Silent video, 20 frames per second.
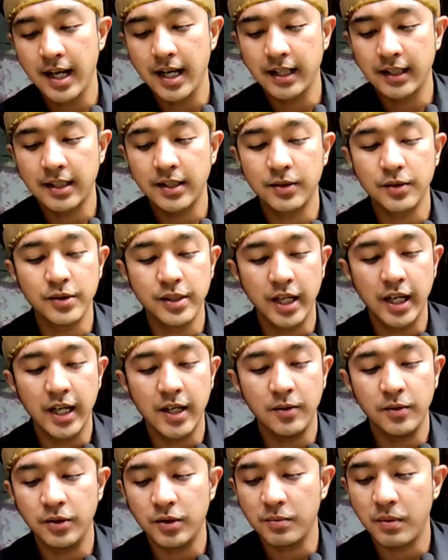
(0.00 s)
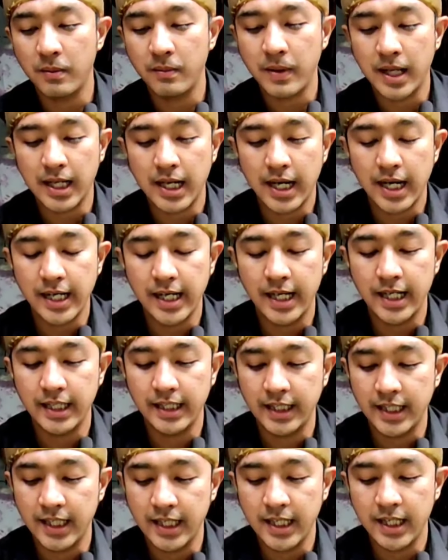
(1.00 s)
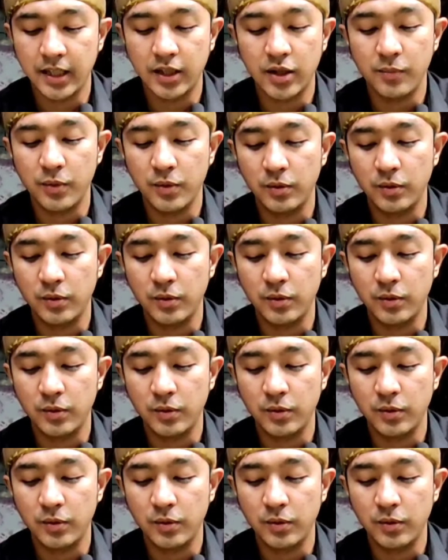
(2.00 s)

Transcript: Nah, tentunya untuk pemakaiannya